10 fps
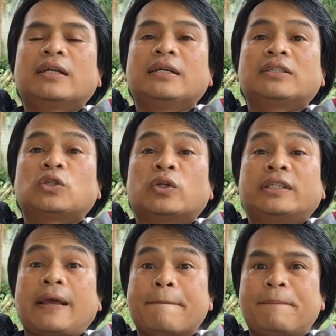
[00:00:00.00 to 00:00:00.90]
ลึกๆจน
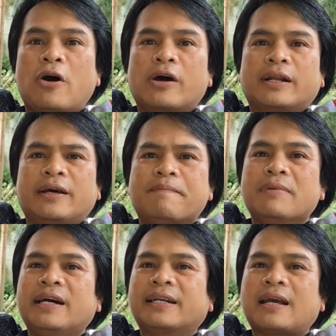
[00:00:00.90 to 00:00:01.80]
เต็มปอดเลย
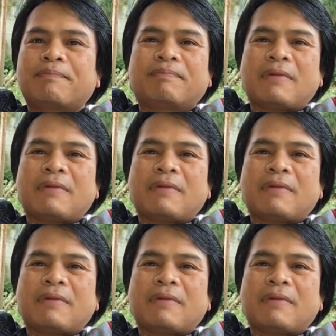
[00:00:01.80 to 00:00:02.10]
เหมือนกับ